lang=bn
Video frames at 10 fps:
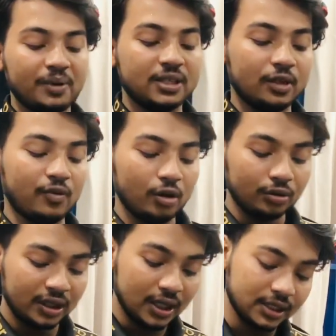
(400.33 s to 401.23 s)
পেজটাও ফলো
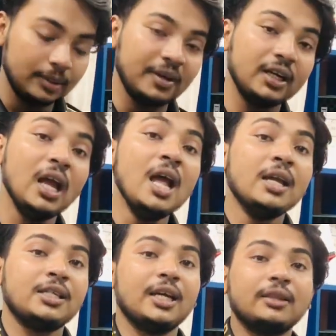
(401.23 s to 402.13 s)
দিয়ে আসতে পারেন
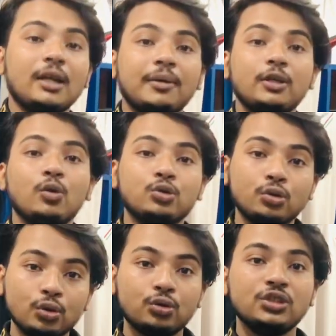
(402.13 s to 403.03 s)
সেক্ষেত্রে আমাদের
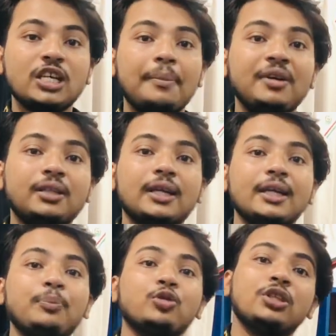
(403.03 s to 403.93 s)
নতুন নতুন যে আপডেট
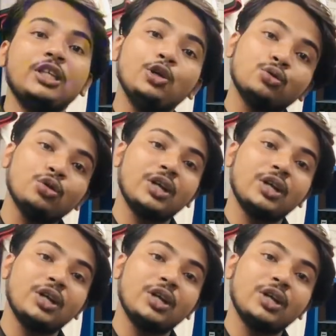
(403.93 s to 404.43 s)
থাকে প্রতিনিয়ত